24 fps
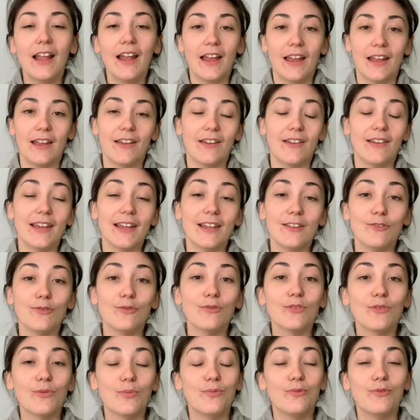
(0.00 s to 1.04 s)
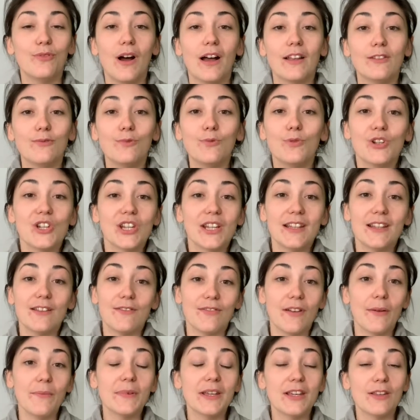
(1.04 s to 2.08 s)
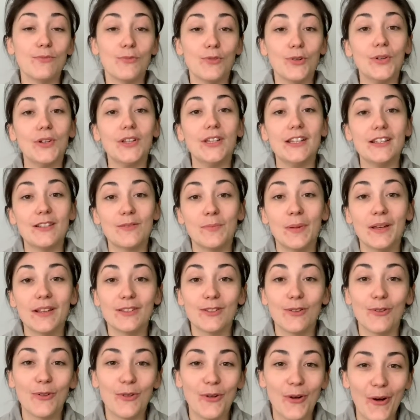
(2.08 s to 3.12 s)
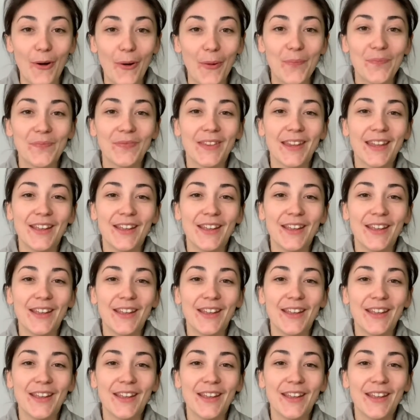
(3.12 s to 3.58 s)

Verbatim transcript: euh, et donc pourra toucher des femmes qui ne vous connaissent pas encore.